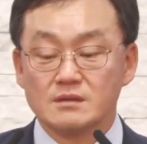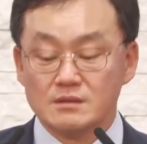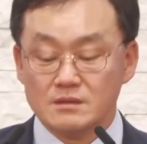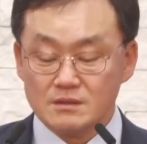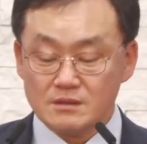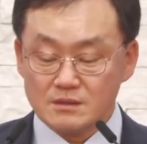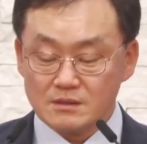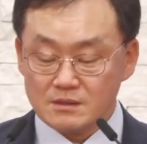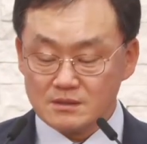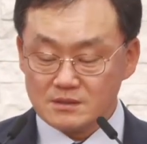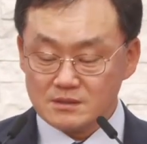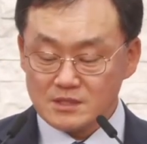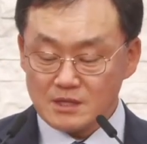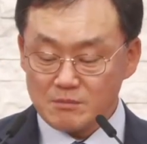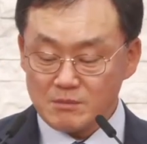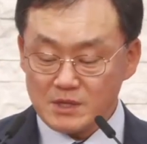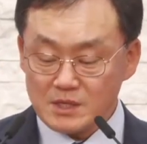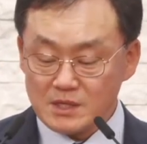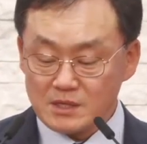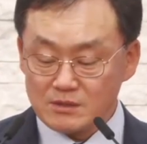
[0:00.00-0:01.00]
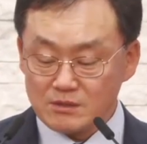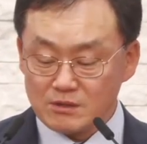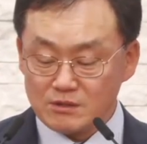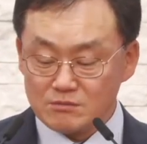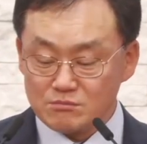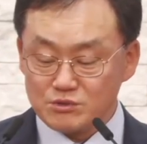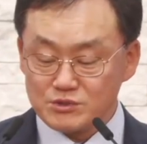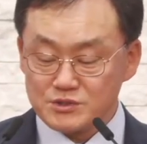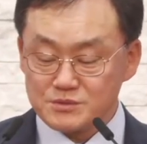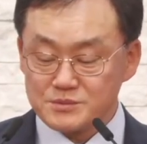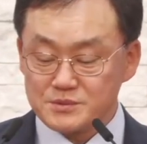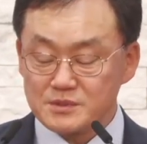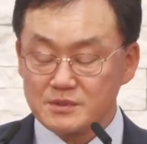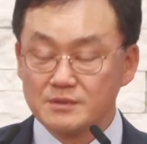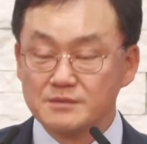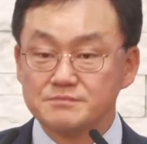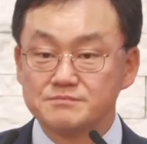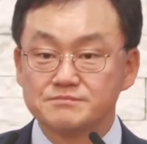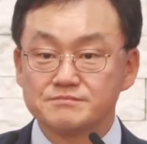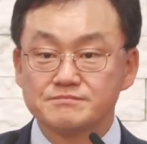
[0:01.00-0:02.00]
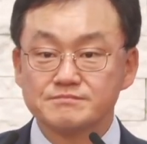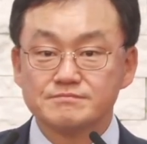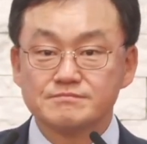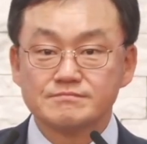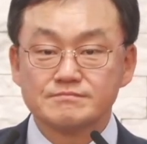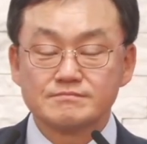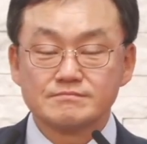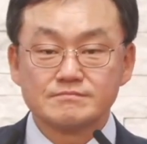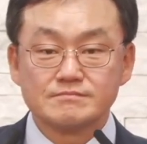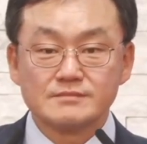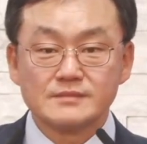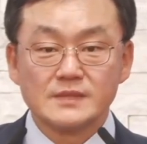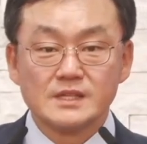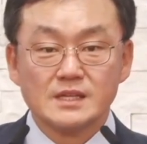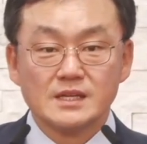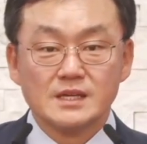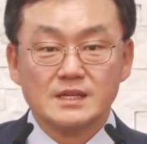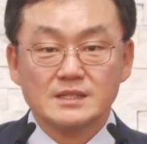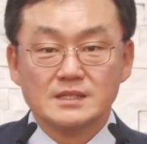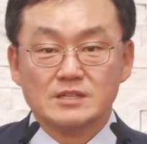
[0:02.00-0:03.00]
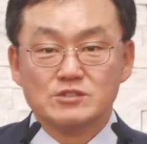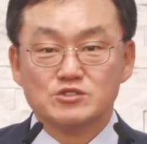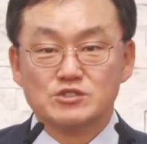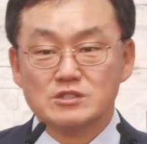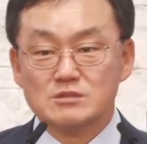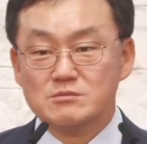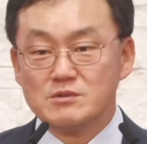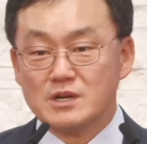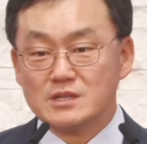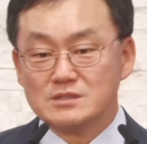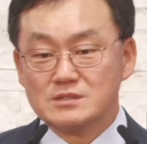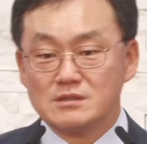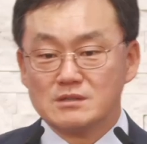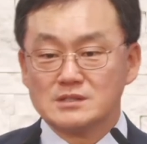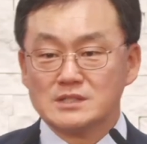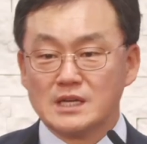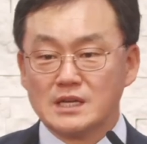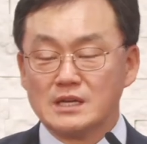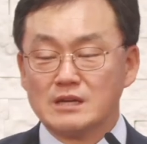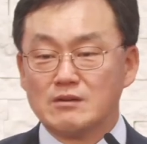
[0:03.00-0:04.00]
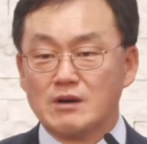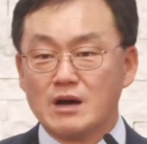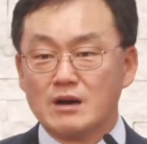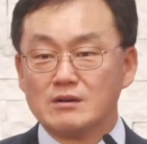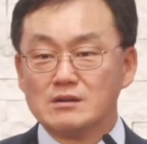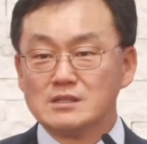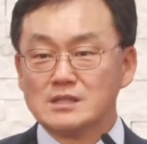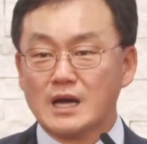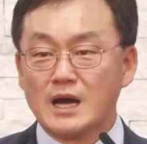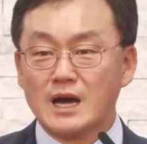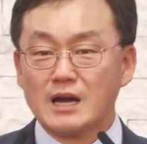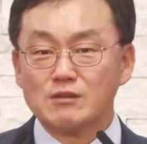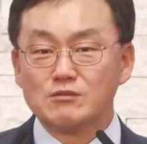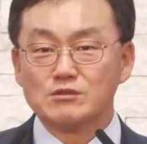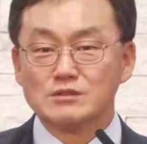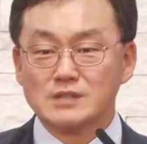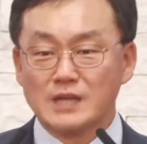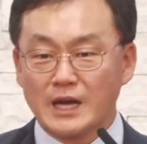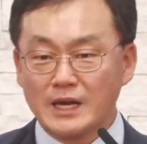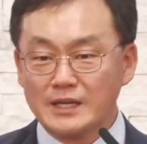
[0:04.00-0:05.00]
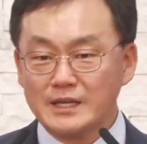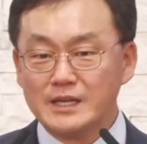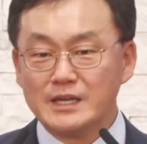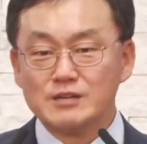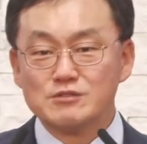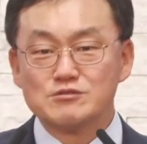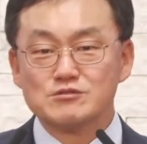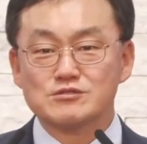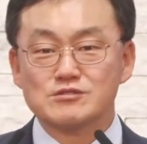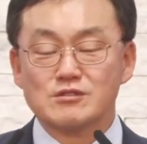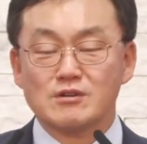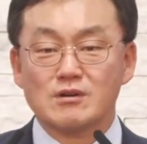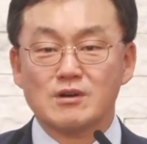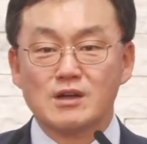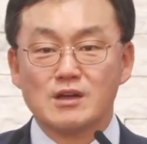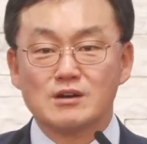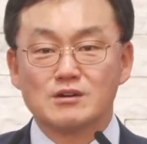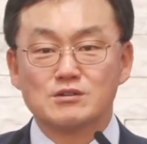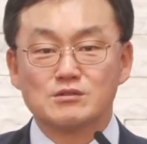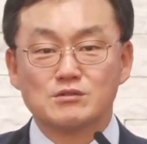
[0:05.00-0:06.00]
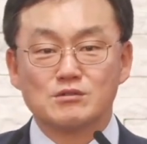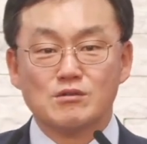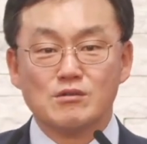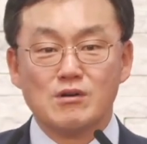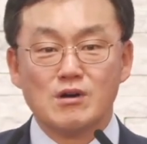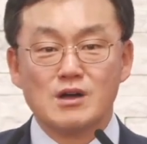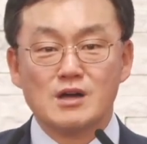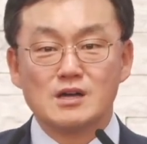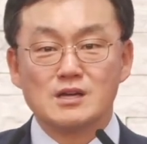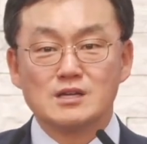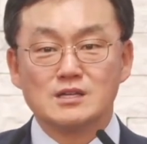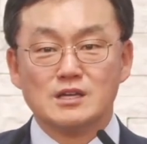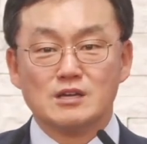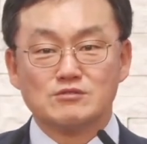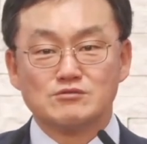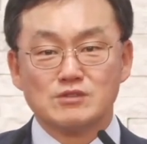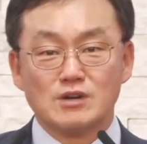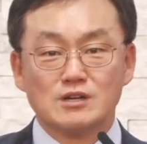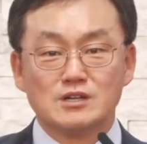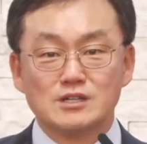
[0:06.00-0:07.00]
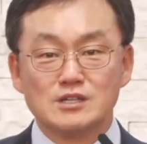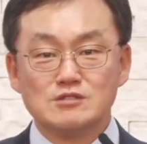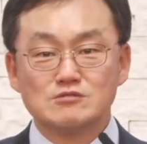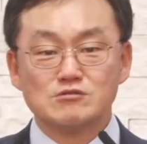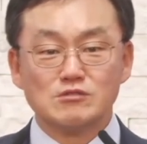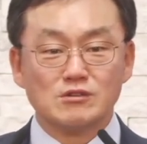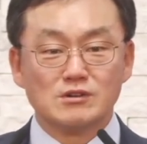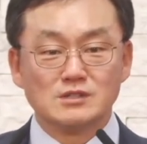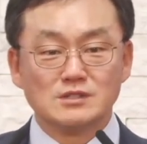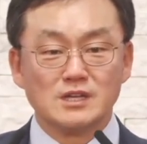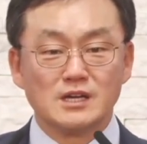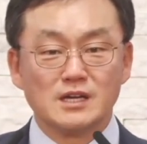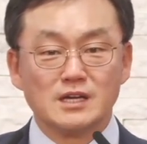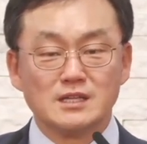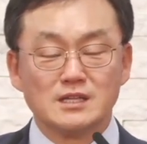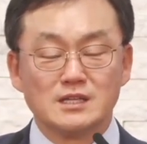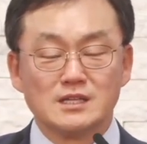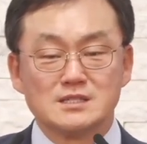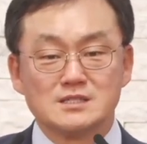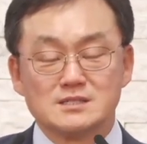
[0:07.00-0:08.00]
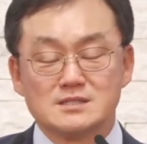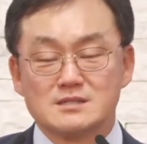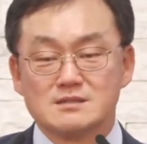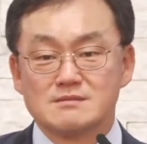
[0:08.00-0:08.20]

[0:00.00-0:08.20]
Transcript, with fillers: 이, 이 사마리아 여인 보십시오. 예수님이 와서 자기 과거를 다 알고 다 얘기해줬어. 그리고 예수가 그리스도인 걸딱 깨달았어.